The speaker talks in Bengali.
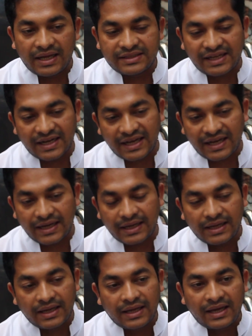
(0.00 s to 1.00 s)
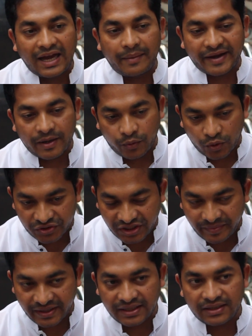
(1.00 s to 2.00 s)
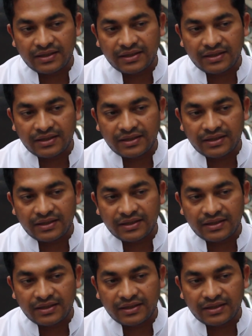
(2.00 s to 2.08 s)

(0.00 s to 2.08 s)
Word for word: যারা আমাকে ভোট দিবেন